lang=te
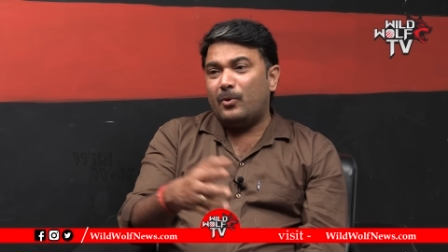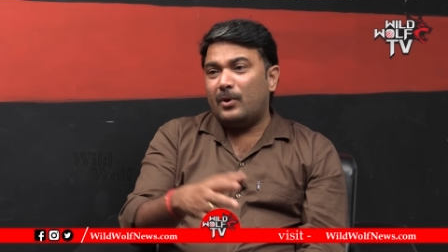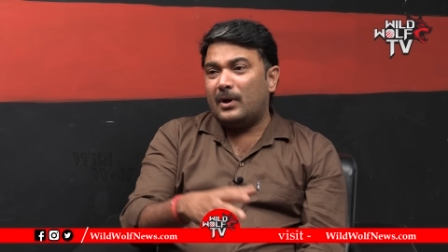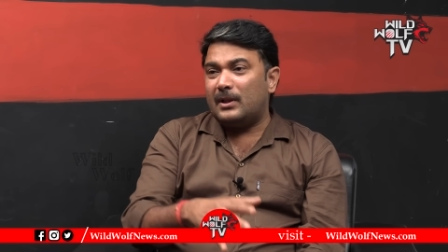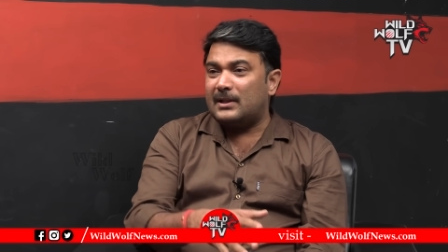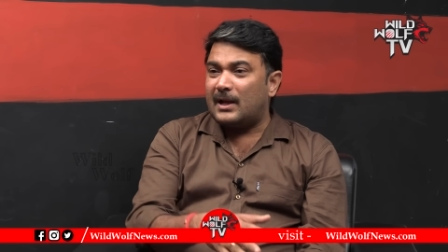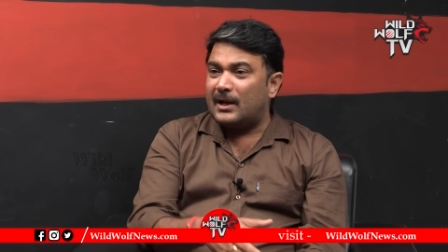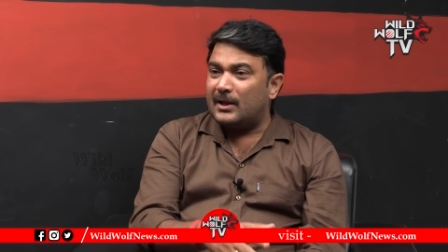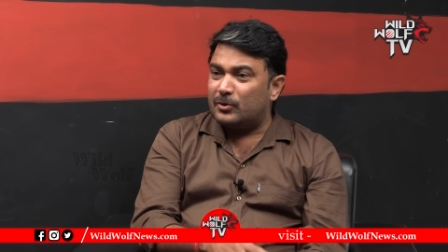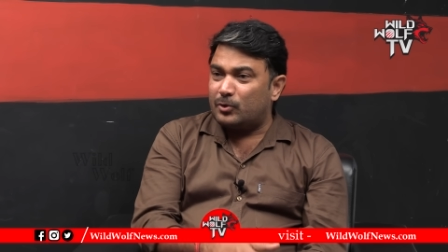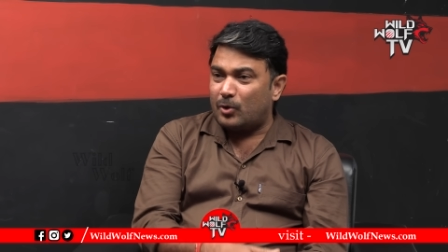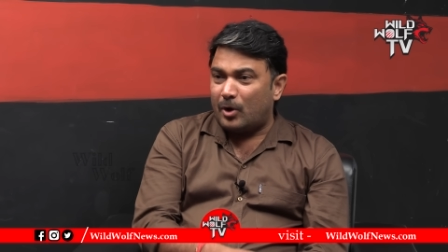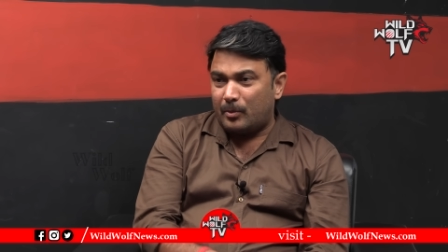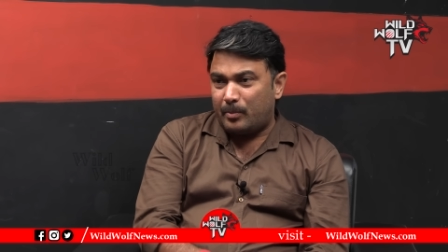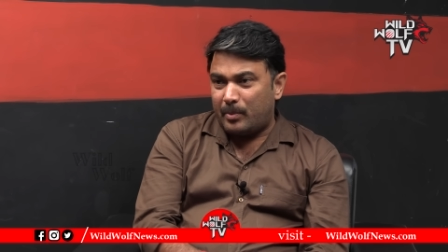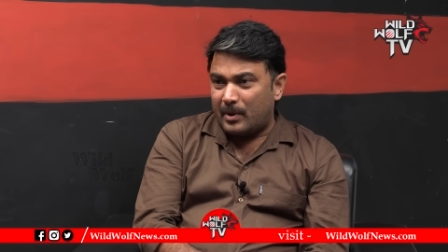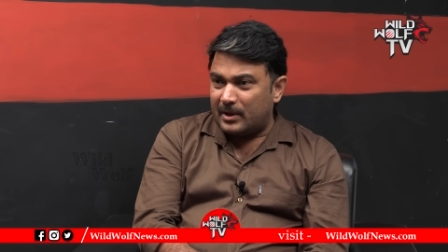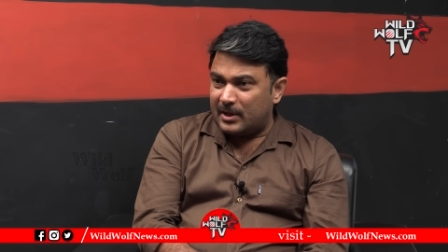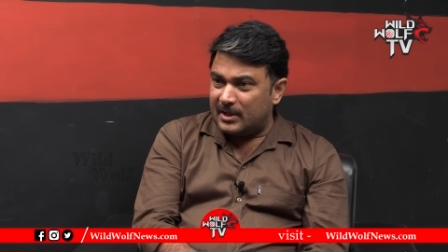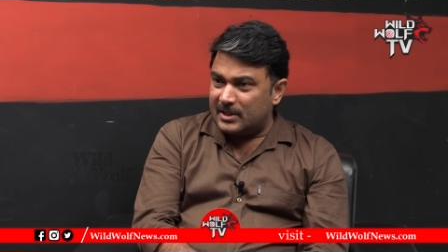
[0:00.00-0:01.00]
కూడా దానికి
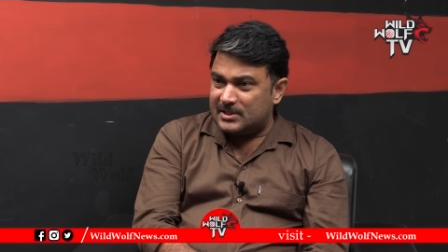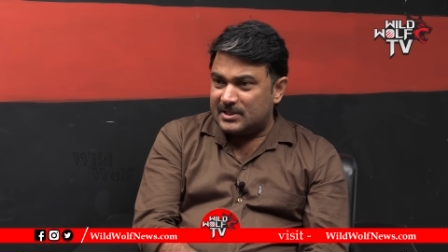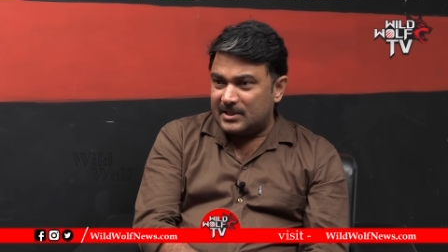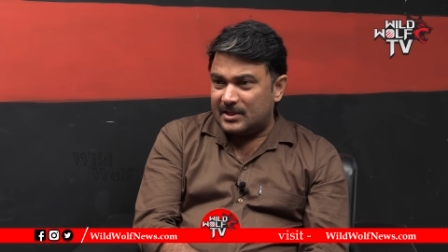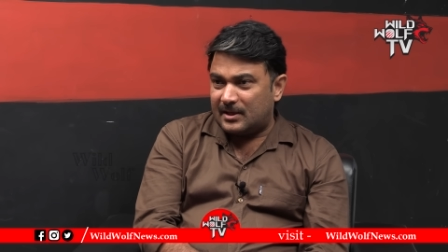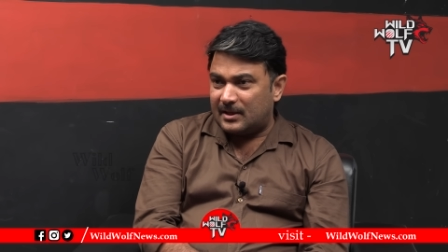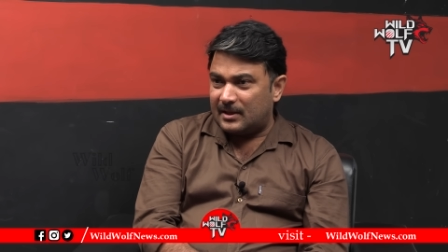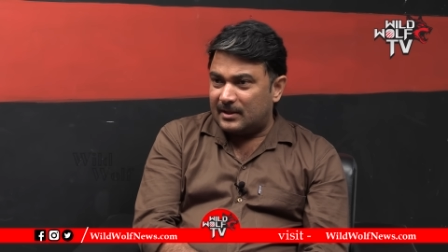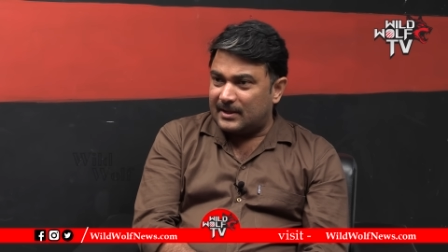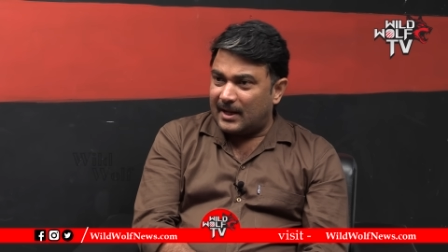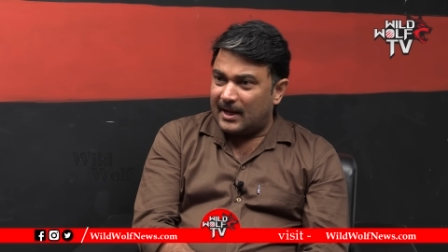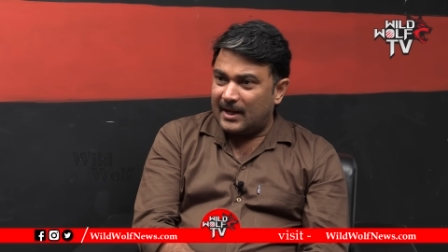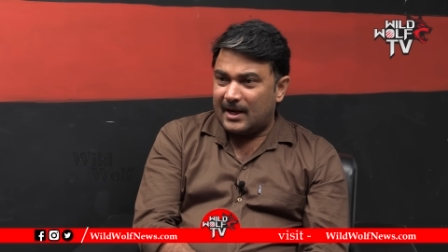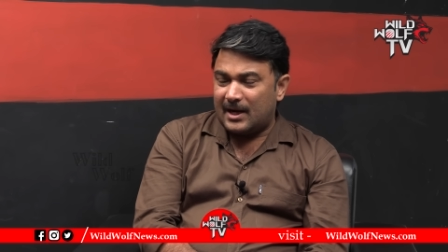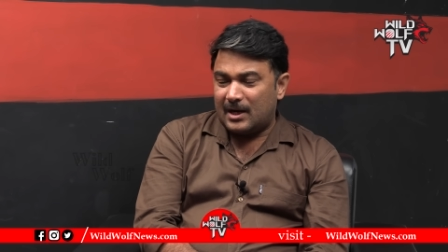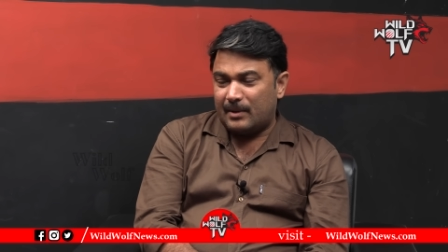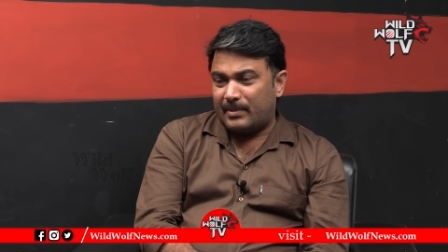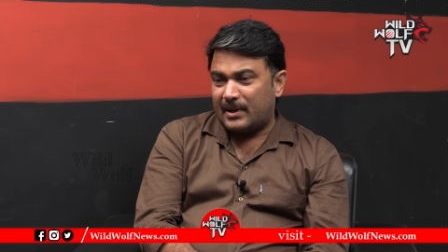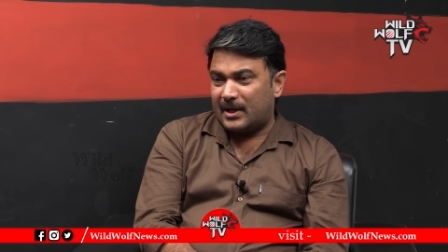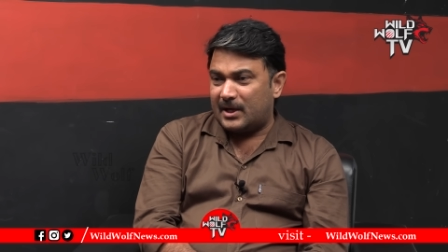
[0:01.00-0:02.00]
తోడ్పాటునిచ్చింది కదా
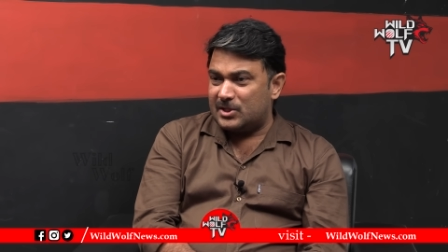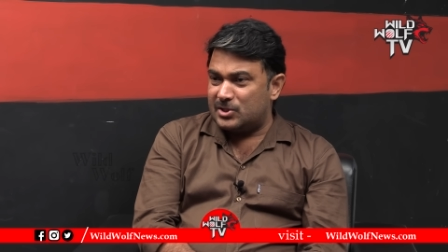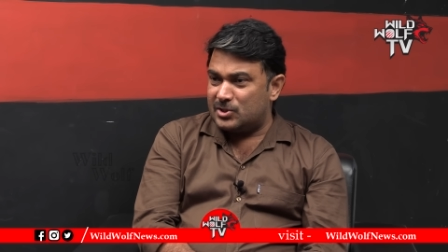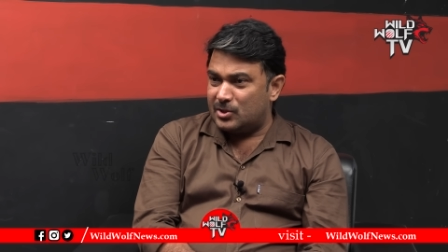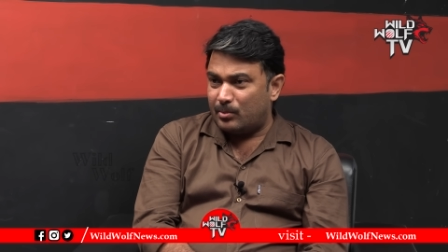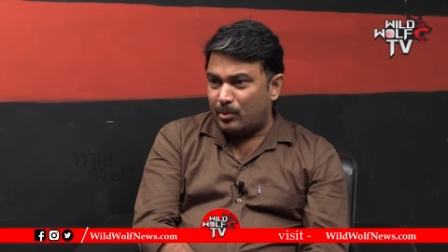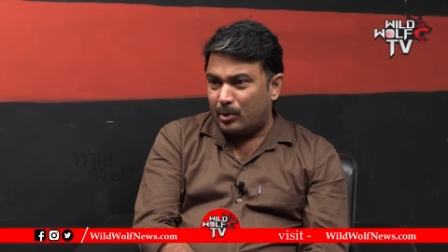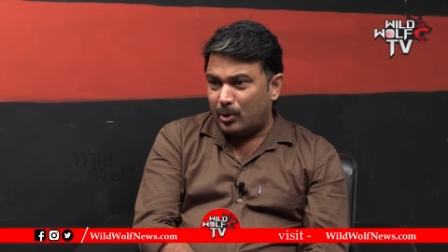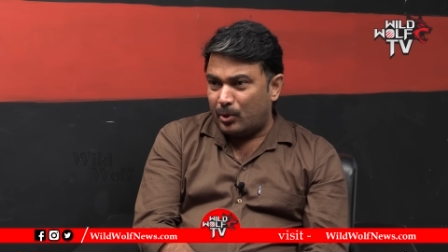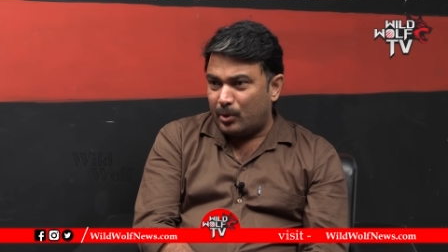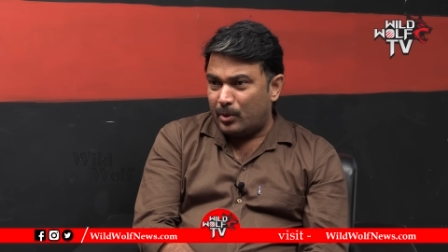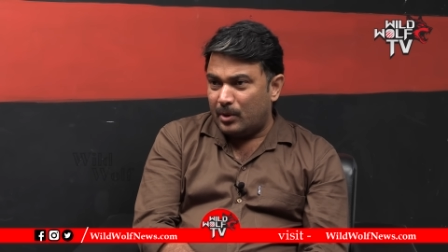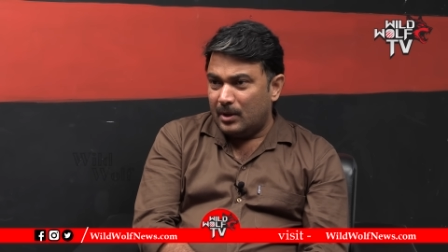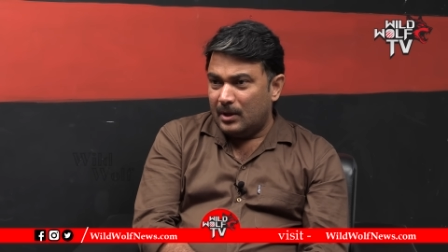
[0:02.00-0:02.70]
తెలంగాణ ప్రకటించడంలో